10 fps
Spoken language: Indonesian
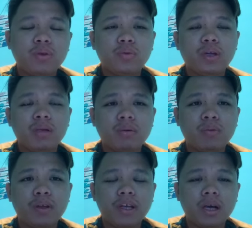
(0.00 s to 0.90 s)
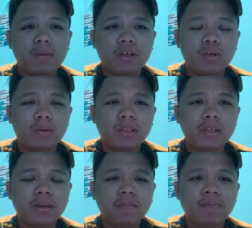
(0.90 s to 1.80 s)
Tuan-tuan dan puan yang amat
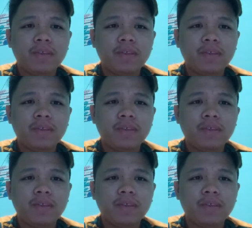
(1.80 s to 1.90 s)
dihormati